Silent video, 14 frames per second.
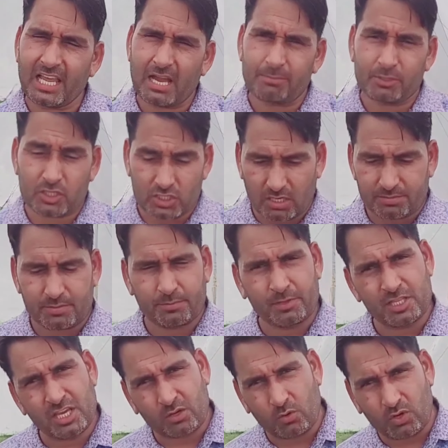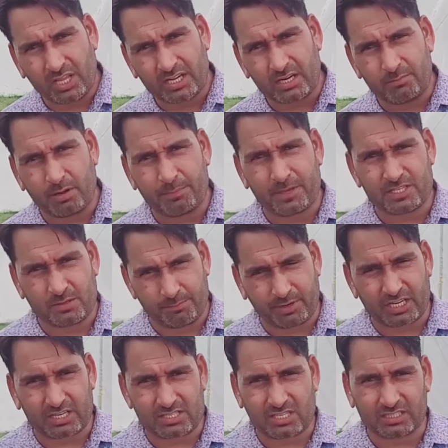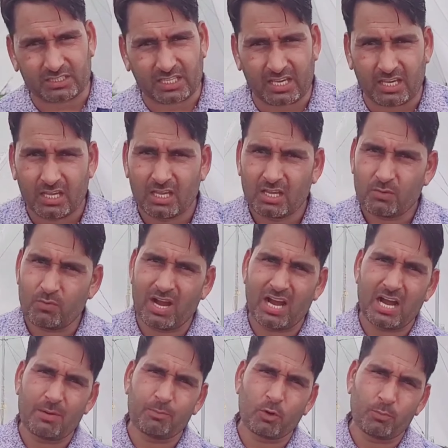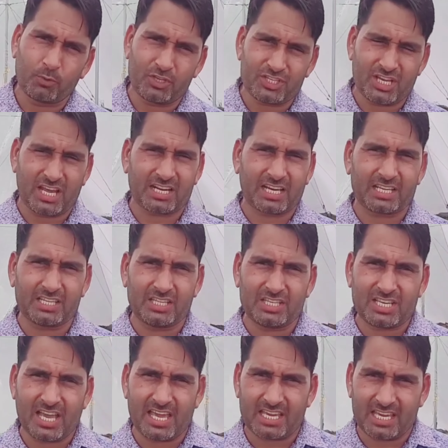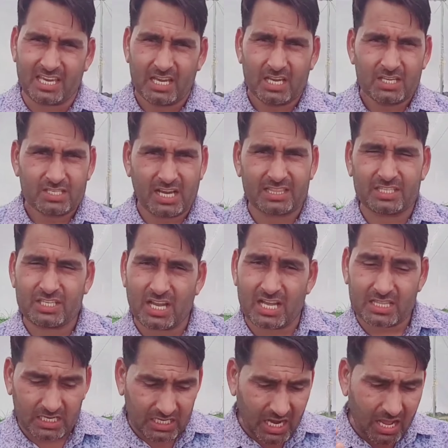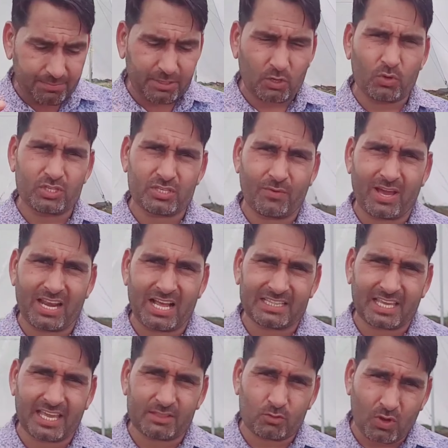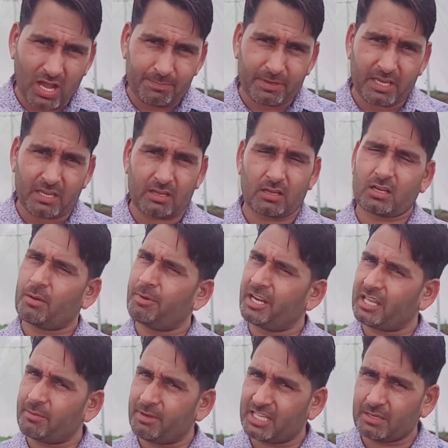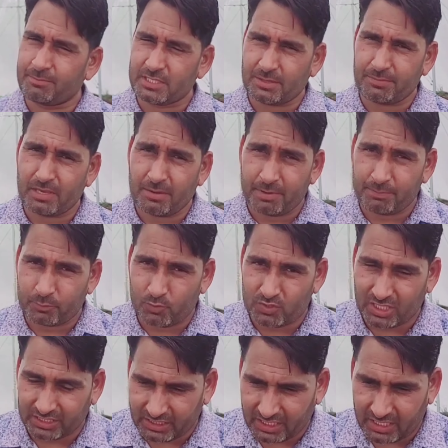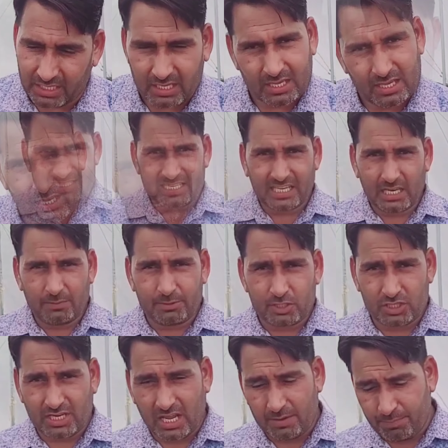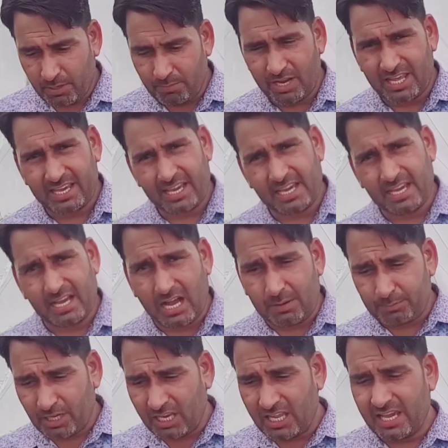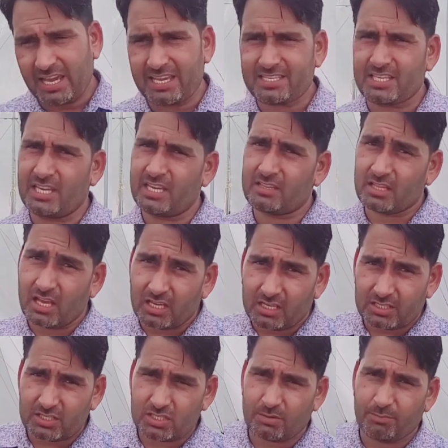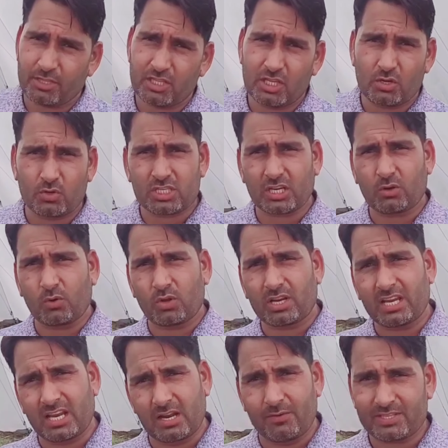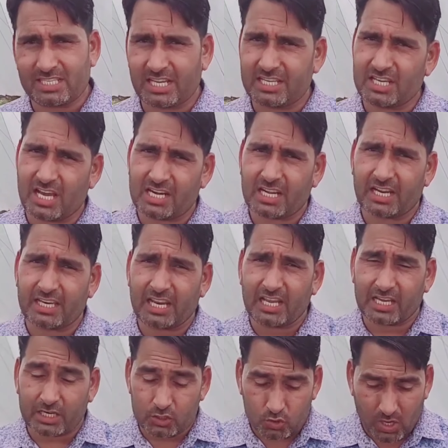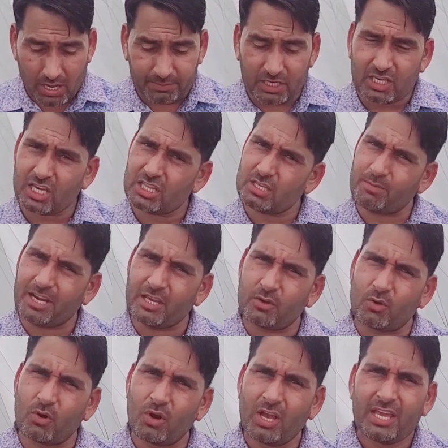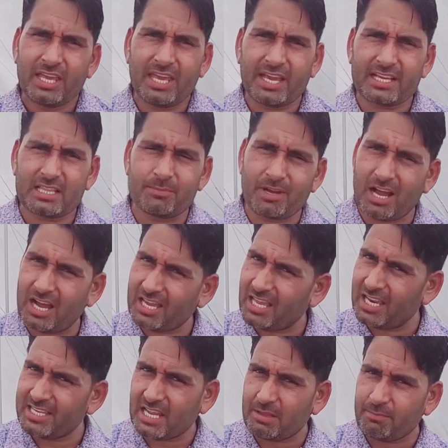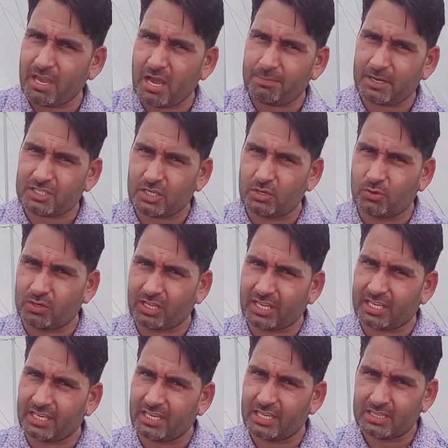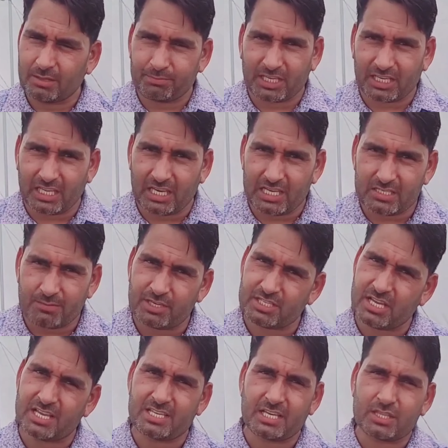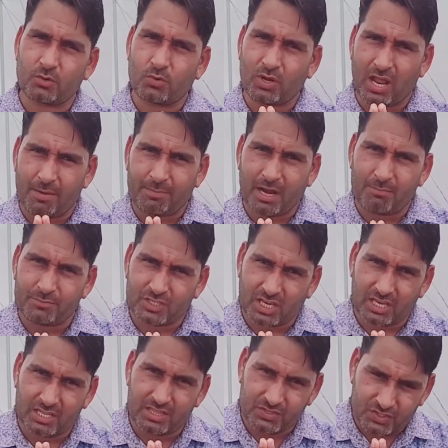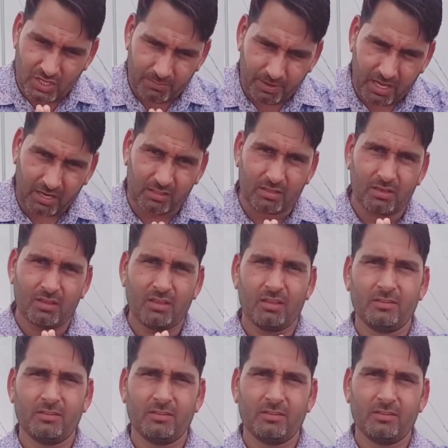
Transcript: के लिए आप डिस्क्रिप्शन में दिए कॉन्टेक्ट नंबर पर संपर्क कर सकते हैं वहां आपको पूरी जानकारी दी जाएगी साथ ही साथ अगर आपके कोई सवाल है तो आप कमेंट के माध्यम से भी हमें पूछ सकते हैं आज के लिए बस इतना ही फिर मिलेंगे आपके लिए ऐसी कृषि संबंधी रोचक और नवाचारी जानकारियां लेकर जो आपकी खेती को एकदम आगे ले जाने में आपका सहयोग करेगी तब तक के लिए सभी किसान साथियों को राम राम जय हिंद जय भारत